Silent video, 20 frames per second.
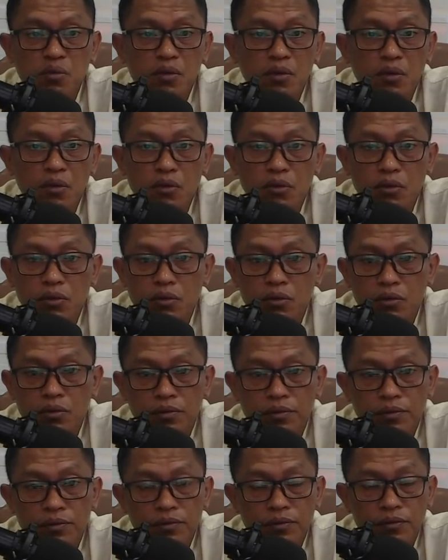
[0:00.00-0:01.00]
menerus
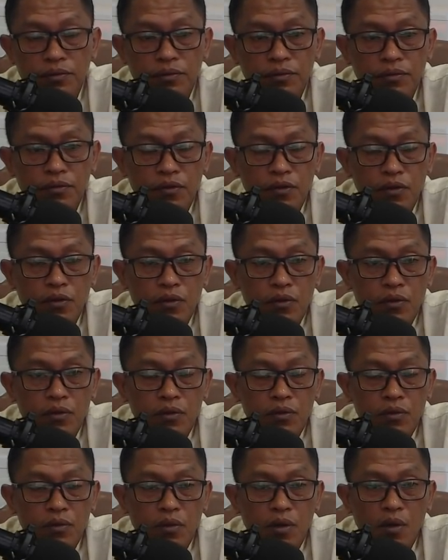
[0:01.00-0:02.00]

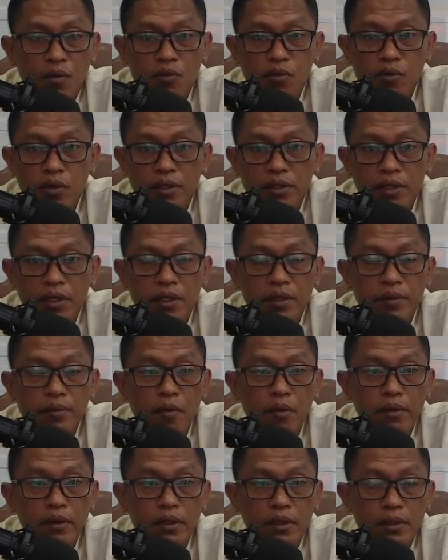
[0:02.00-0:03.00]
gabungan TNI
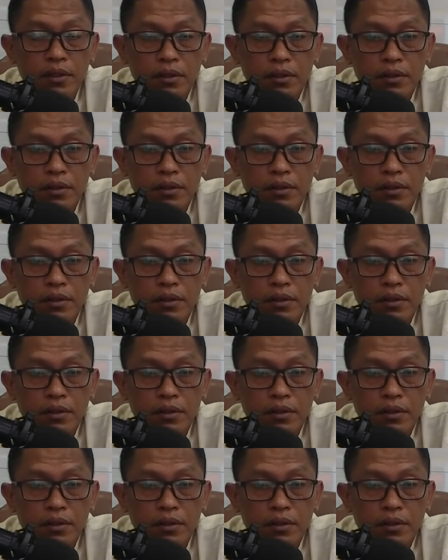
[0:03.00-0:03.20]
Polri.